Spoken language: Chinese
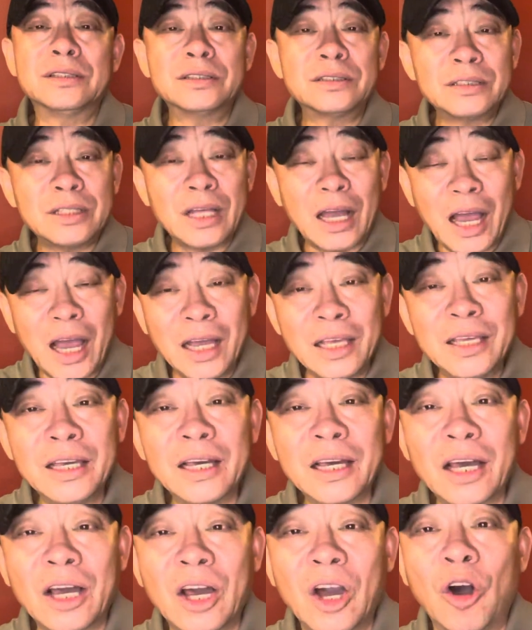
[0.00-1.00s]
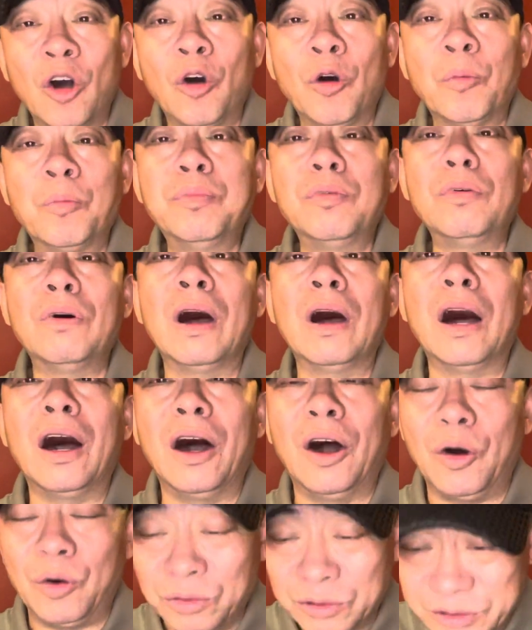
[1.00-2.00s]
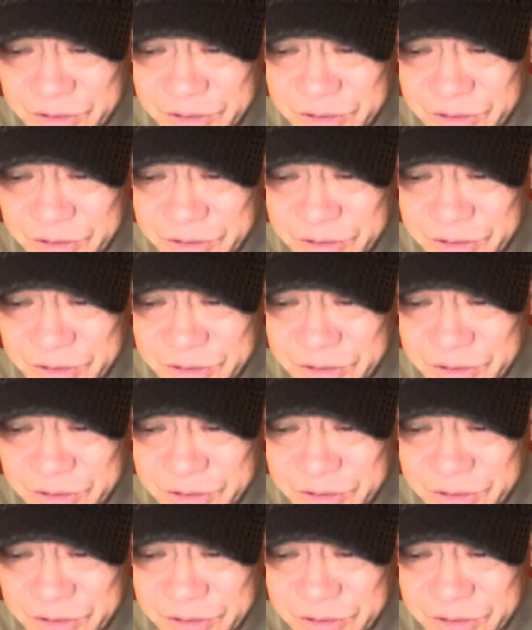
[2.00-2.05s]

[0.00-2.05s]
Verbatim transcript: 他也搞不好